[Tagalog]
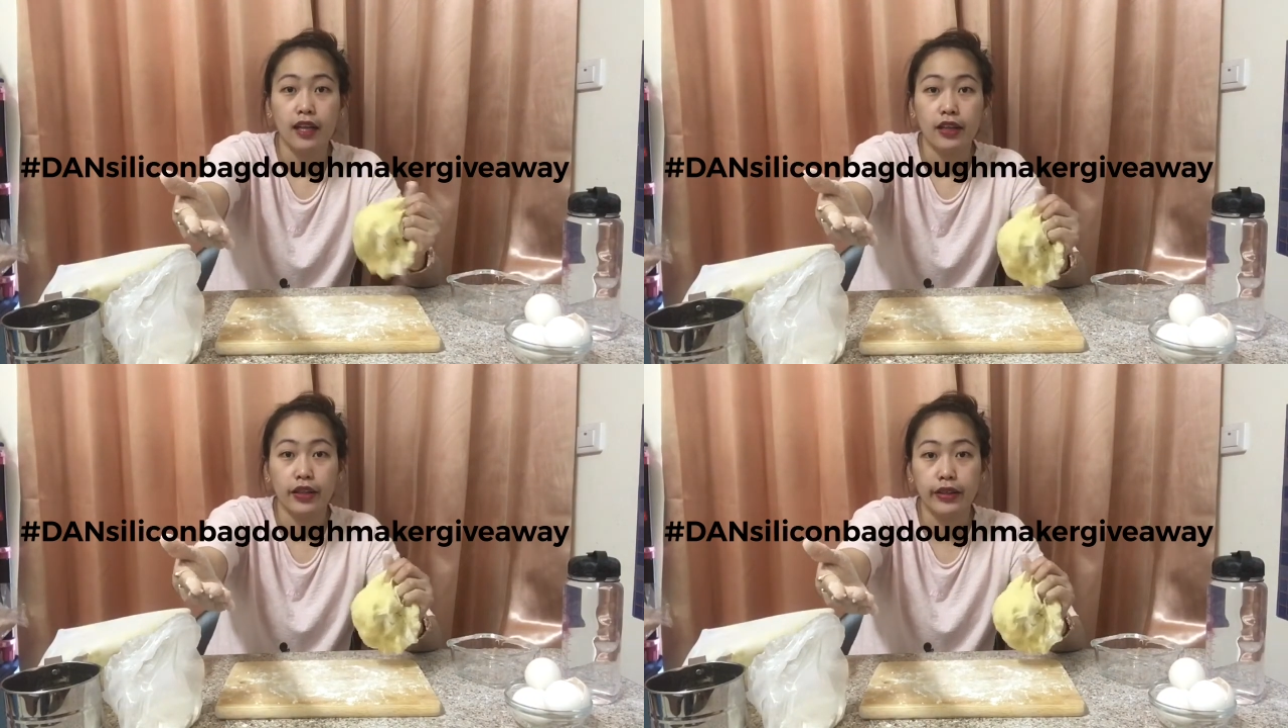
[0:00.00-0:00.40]

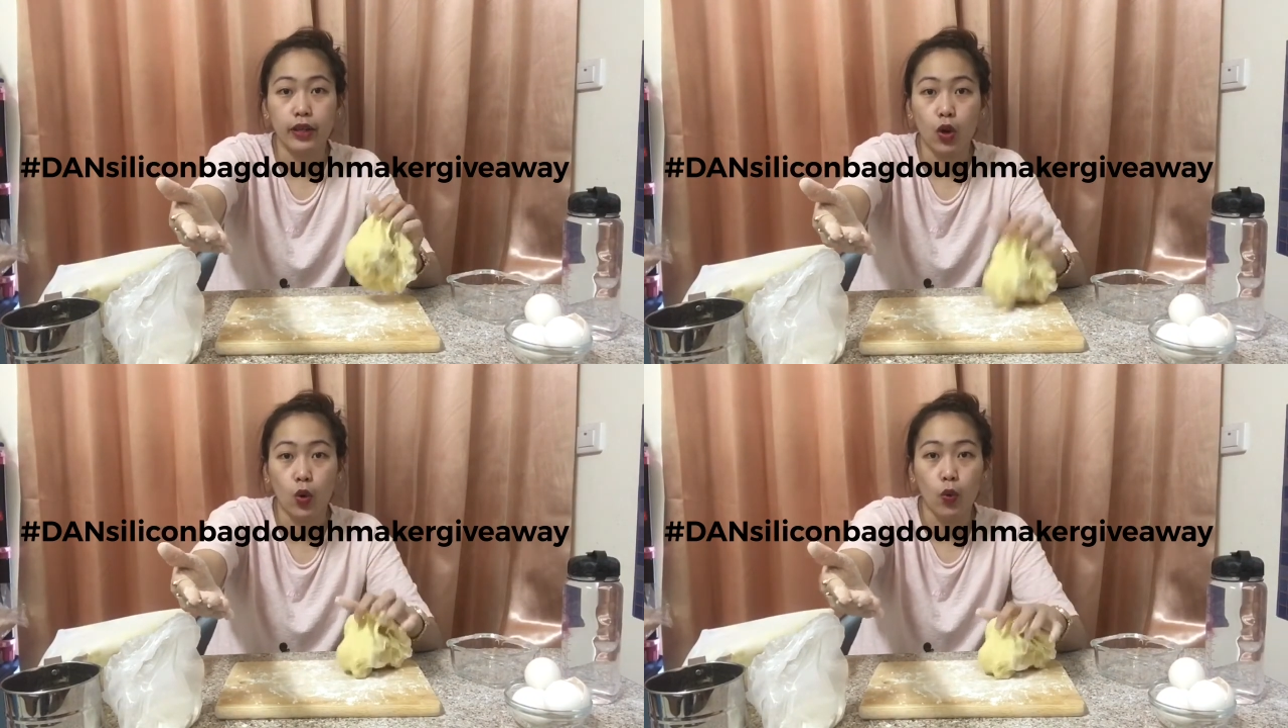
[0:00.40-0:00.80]

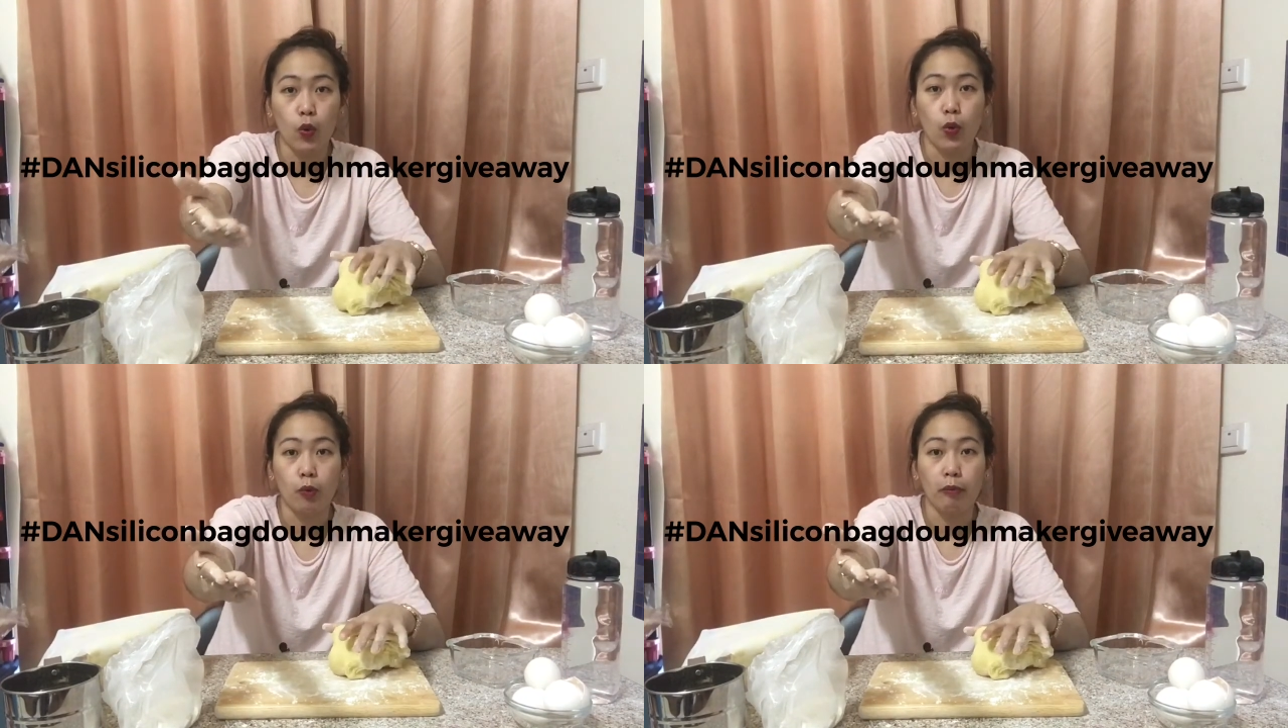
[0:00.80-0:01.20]
dough
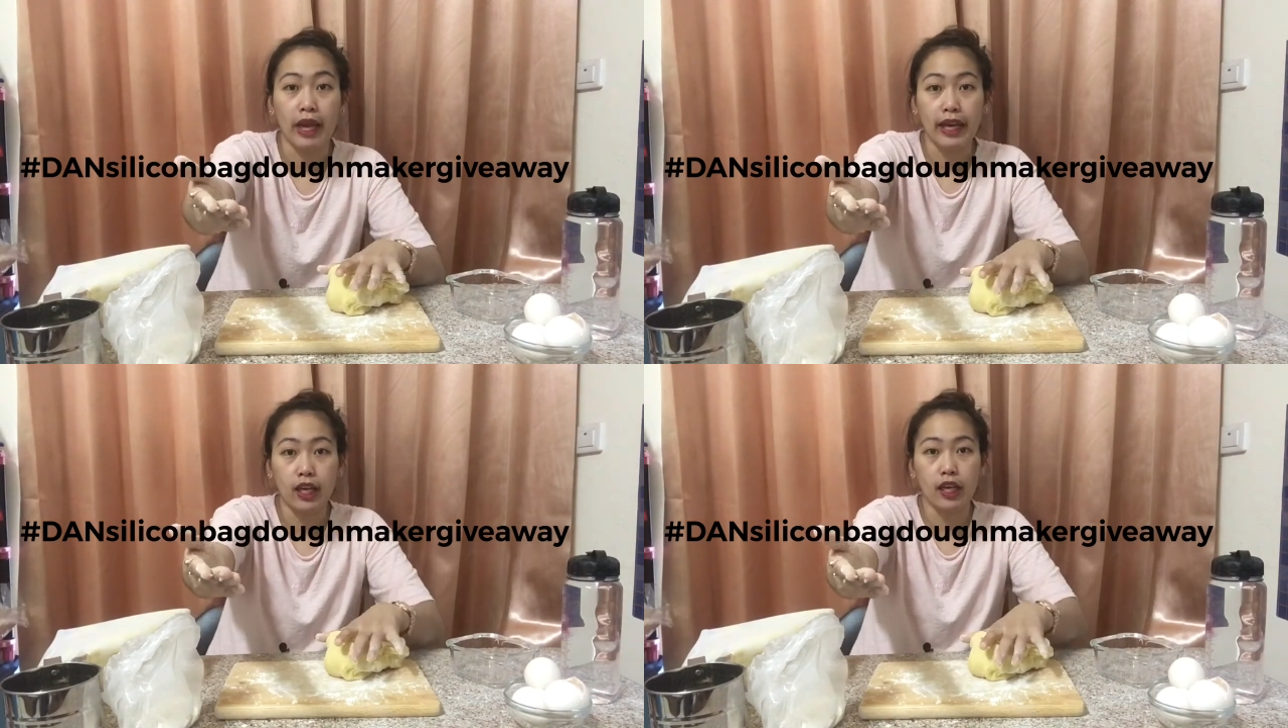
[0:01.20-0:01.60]

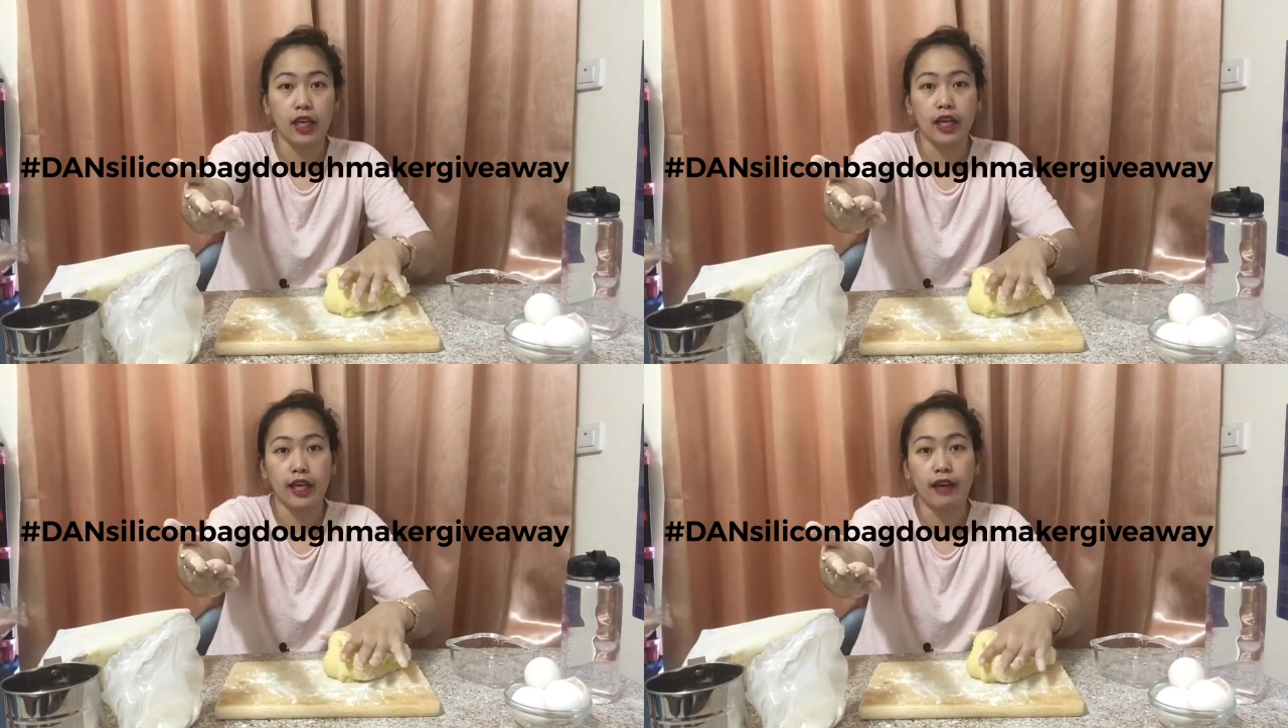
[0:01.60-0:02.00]

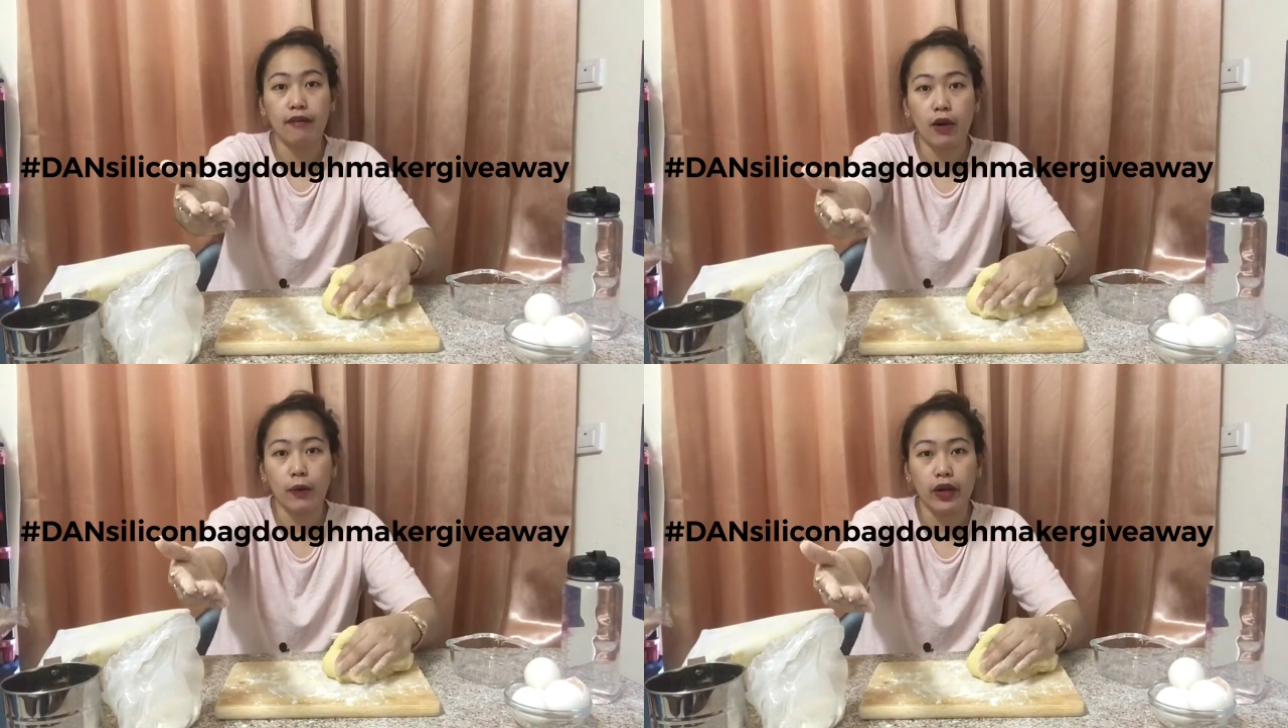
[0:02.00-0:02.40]
maker
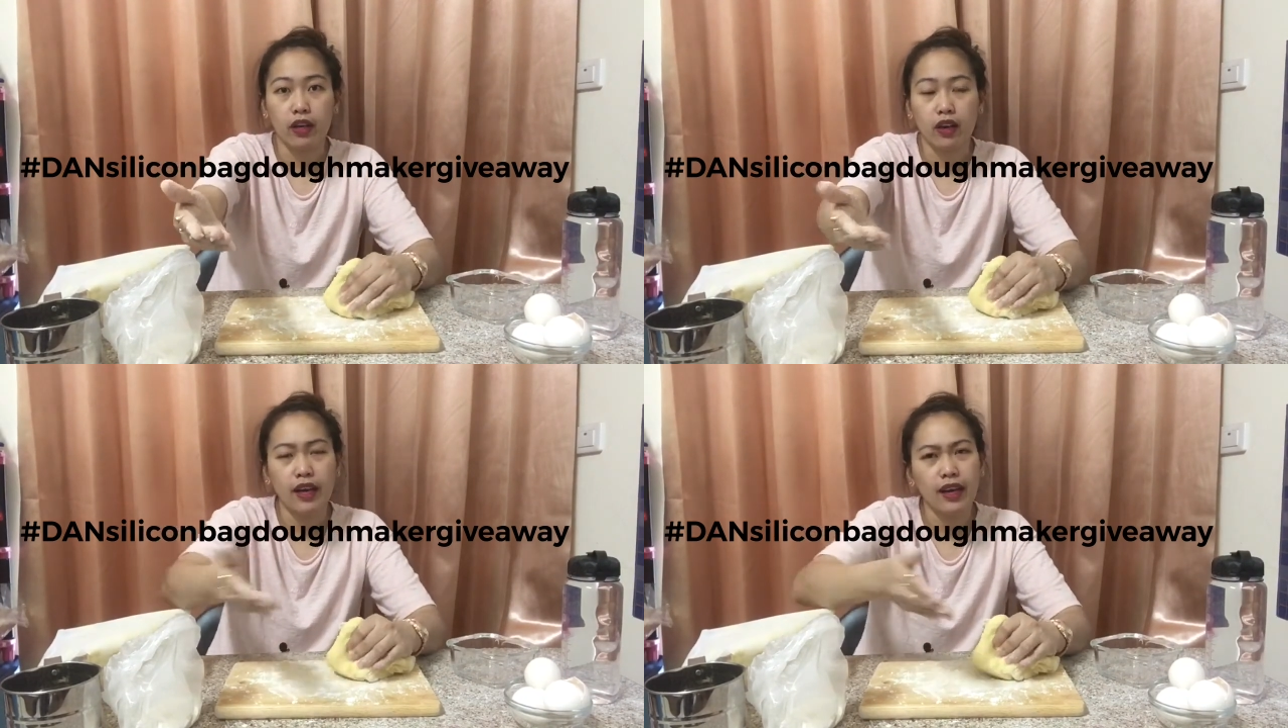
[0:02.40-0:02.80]
giveaway.
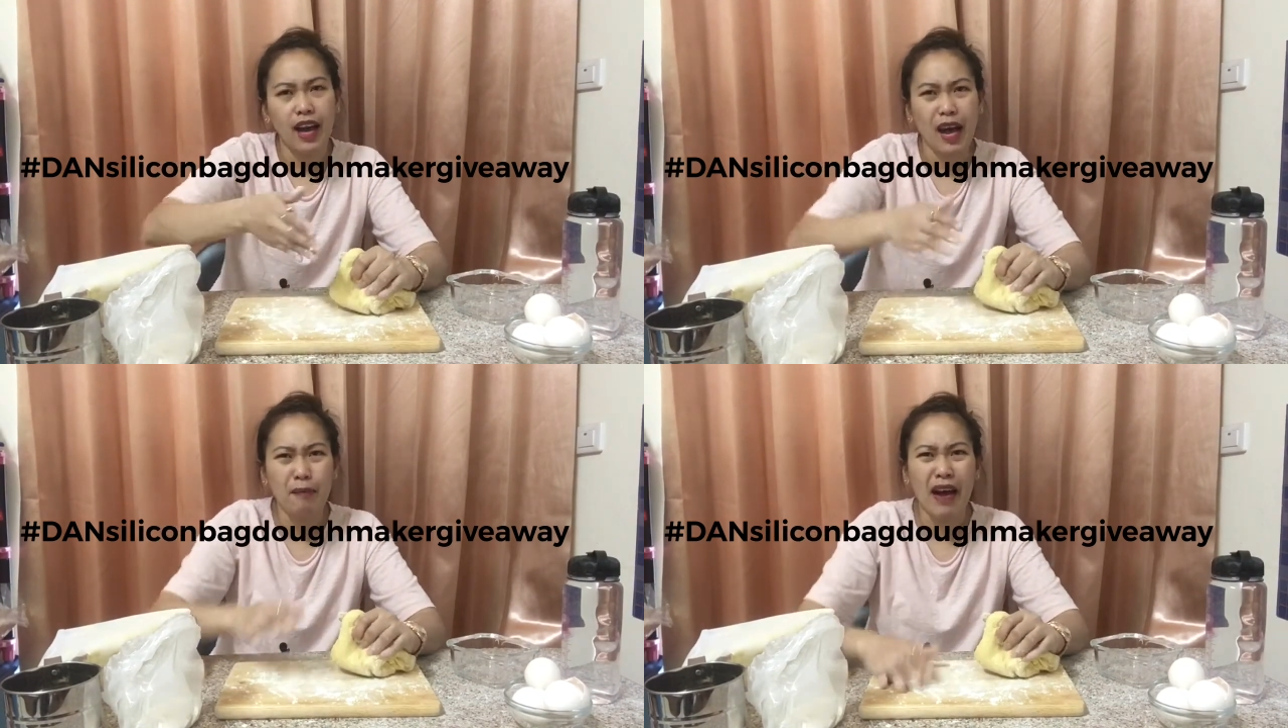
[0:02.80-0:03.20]
Ay, ang
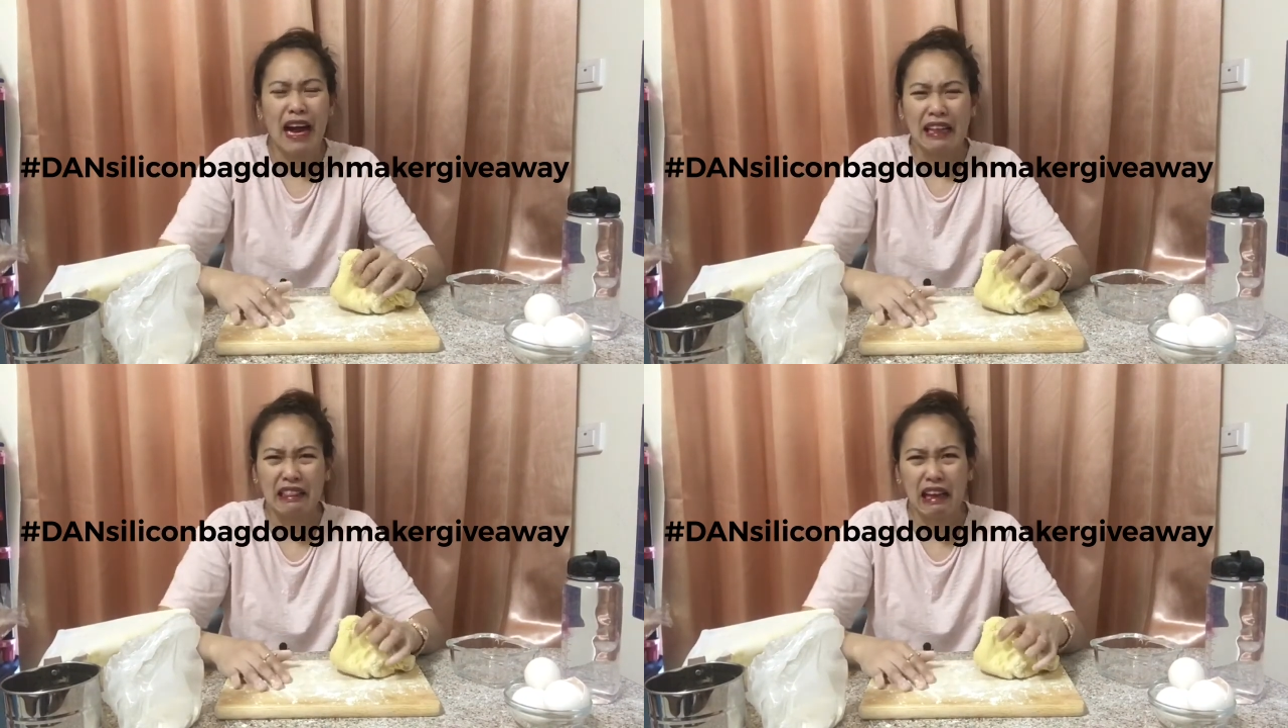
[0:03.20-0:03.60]

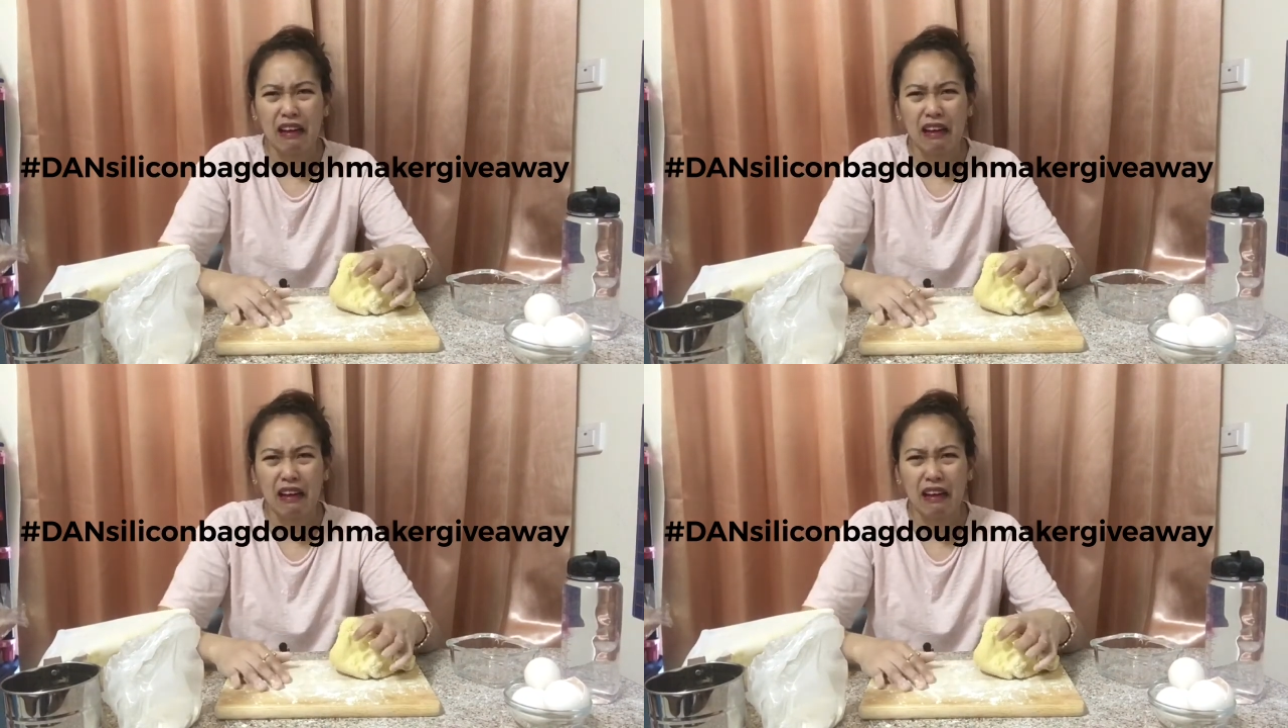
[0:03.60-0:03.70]
haba ata.